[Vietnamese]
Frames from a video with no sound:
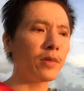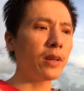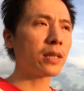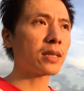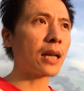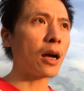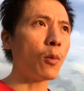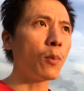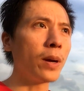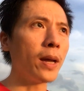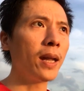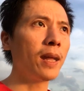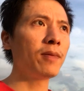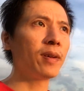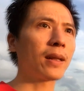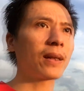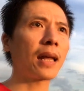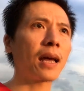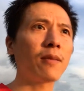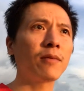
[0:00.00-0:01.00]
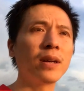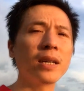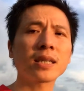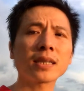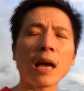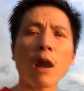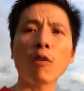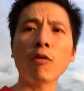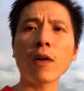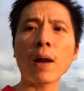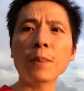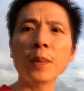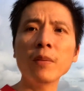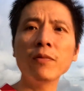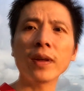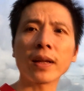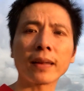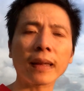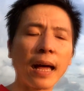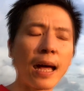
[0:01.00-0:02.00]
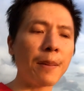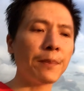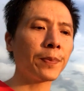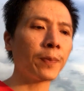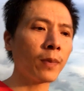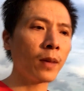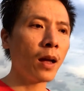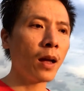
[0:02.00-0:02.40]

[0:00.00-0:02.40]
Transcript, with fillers: vì sao Mỹ đến Việt Nam, vì sao Pháp đến Việt Nam,